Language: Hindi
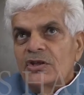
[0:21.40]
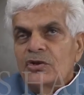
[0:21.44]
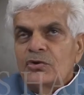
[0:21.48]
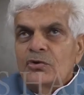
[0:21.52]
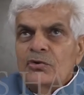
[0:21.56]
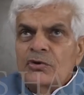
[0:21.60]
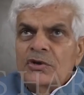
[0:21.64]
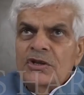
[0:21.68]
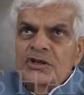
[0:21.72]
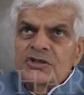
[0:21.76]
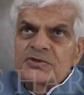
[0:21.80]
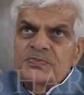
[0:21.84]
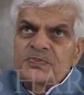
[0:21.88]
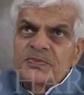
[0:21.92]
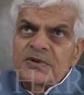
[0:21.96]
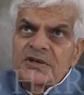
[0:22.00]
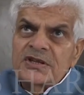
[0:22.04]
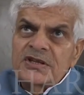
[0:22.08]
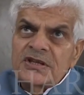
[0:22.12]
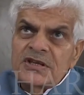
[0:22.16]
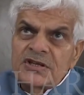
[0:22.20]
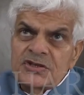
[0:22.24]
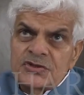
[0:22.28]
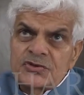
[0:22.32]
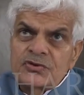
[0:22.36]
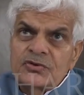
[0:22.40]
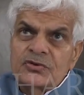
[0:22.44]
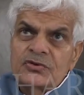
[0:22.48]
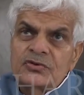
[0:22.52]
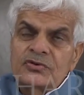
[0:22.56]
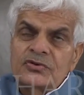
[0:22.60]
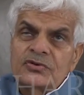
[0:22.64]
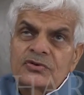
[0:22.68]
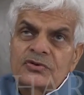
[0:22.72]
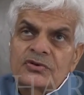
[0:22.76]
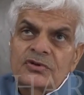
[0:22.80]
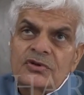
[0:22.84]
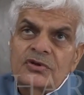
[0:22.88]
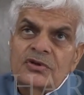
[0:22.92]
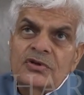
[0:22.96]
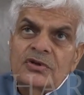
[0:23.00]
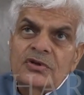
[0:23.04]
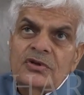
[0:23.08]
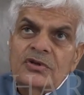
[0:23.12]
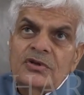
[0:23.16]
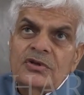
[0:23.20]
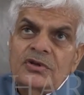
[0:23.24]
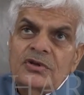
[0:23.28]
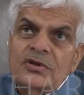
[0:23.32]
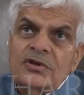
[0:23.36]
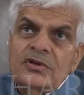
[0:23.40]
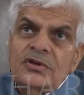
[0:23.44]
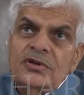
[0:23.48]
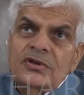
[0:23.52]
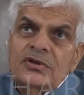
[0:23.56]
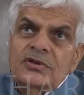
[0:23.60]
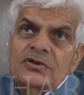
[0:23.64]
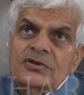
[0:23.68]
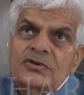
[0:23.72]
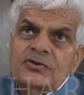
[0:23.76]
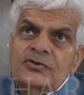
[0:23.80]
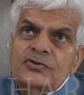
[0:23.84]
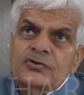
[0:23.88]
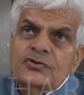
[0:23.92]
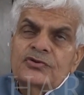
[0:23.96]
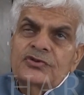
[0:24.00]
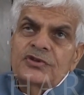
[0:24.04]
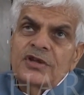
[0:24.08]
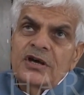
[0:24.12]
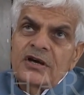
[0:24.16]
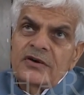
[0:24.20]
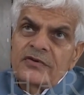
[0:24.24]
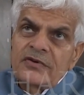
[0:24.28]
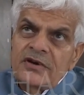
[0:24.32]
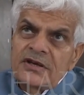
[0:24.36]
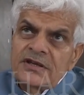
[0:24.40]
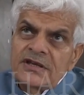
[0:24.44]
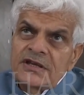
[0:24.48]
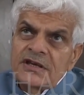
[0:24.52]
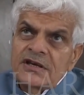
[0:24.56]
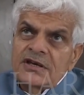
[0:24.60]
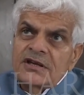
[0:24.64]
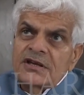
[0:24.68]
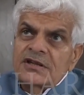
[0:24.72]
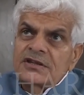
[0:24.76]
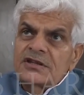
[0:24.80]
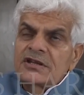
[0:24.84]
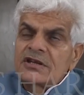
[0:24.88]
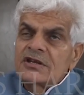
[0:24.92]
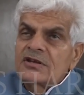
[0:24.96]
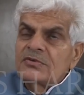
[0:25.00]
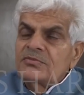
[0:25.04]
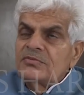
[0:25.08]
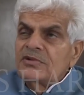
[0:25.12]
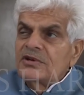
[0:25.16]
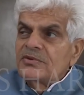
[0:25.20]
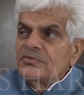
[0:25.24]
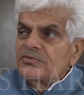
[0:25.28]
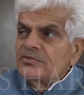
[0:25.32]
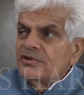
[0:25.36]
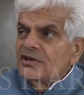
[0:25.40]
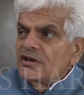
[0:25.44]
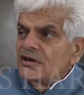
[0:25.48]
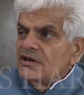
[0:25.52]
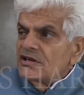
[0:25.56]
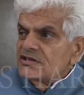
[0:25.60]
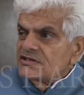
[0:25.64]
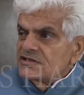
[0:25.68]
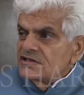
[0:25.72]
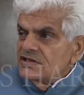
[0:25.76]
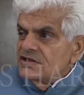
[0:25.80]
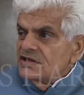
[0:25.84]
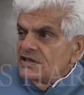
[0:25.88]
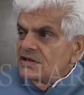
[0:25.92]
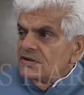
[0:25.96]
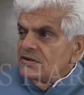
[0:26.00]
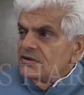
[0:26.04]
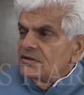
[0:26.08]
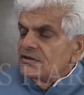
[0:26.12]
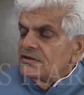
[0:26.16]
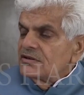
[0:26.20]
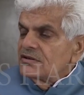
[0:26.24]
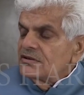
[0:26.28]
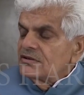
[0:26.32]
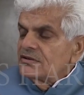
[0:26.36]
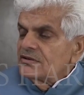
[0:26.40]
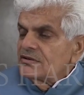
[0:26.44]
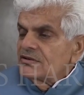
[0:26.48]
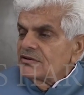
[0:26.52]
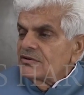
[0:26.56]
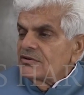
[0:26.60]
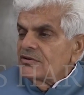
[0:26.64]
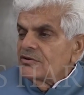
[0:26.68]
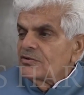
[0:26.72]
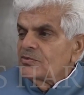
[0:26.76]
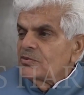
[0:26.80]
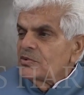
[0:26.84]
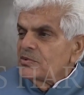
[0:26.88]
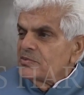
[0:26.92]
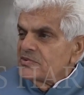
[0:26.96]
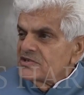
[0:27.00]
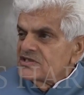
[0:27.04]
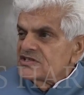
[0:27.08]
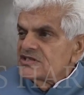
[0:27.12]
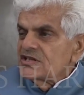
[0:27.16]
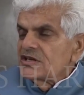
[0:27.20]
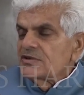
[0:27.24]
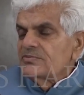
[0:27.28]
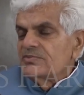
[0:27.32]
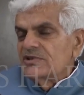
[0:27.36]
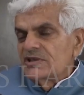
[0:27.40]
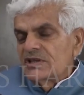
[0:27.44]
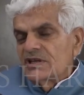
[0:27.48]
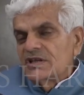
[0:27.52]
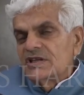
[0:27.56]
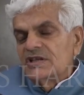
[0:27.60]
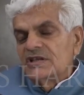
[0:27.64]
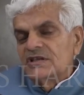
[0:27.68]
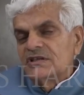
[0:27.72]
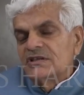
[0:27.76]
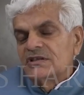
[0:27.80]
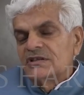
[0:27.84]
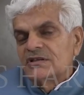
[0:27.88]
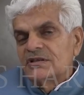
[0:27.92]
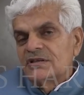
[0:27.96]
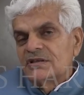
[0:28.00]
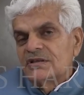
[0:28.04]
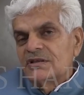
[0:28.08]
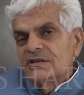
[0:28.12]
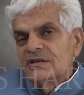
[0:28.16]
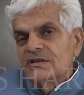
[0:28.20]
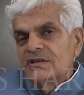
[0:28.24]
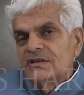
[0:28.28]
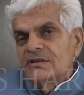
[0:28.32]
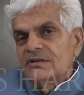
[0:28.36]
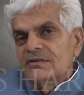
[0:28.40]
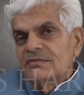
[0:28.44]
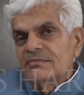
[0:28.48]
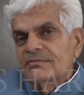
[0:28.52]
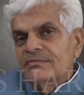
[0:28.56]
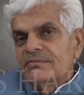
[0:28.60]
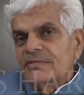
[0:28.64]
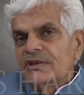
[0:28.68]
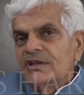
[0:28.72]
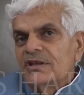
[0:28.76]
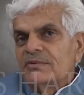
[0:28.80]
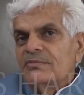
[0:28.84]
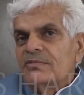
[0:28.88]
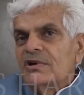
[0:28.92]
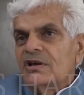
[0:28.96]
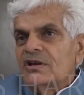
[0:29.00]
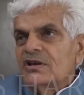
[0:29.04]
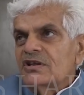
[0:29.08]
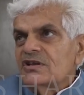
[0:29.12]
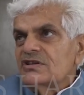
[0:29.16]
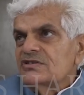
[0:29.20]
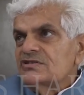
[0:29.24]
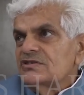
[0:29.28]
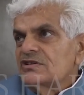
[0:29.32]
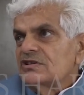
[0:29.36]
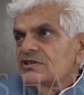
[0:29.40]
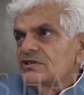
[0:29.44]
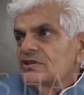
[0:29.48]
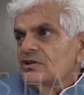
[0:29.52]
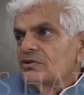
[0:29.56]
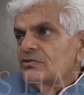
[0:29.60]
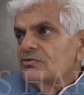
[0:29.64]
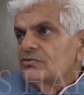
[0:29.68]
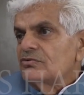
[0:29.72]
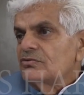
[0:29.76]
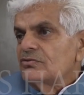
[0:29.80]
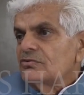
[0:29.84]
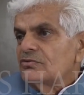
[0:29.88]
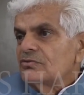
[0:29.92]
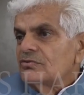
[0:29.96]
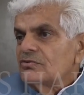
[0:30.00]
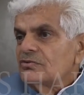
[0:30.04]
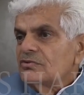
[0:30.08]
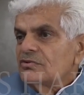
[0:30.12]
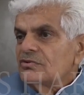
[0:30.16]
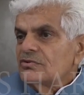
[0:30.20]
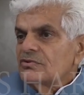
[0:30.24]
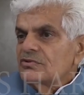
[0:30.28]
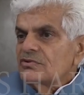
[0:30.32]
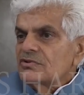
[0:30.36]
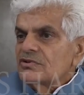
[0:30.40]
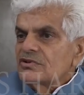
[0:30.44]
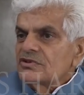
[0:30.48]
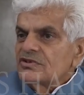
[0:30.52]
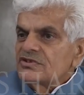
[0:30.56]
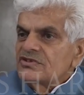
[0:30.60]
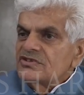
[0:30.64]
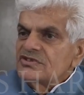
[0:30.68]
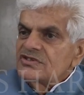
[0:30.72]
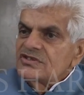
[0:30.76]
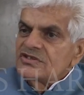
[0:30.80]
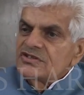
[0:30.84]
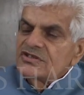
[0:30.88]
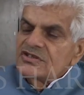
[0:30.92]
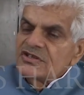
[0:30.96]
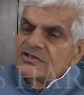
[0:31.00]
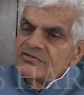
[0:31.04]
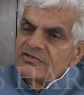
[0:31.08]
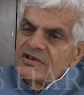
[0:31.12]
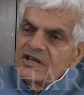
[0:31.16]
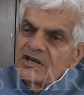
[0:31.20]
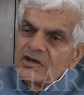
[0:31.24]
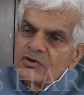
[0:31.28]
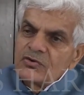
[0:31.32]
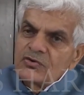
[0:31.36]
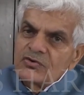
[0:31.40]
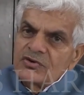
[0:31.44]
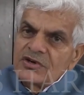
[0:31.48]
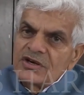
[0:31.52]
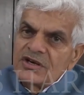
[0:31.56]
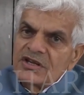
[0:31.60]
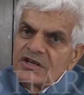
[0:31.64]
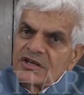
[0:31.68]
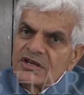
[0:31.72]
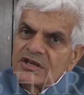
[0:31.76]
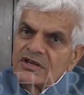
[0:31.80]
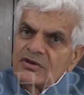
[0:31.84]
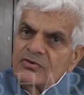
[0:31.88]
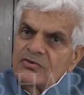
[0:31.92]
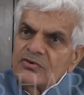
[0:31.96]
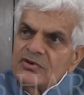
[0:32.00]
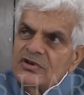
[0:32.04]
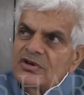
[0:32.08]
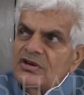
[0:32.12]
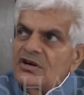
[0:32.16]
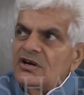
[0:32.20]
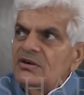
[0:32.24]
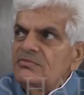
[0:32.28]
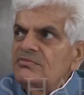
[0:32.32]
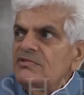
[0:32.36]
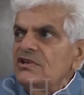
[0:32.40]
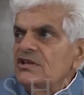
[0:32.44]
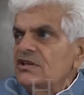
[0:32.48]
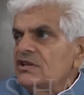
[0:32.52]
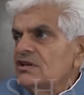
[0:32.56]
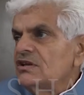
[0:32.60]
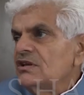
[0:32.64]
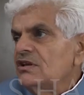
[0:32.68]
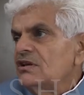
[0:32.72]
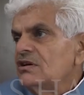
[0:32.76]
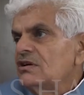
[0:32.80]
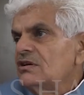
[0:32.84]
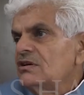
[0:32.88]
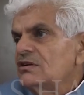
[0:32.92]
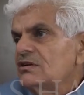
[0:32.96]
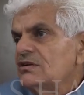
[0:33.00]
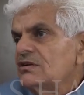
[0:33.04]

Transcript: इन्होंने इस प्रदेश को जो दावा ये करते हैं हमने विकास किया और व्यवस्था बदली मैं ये मान के चलता हूँ सिवे लूटने के कोई काम नहीं किए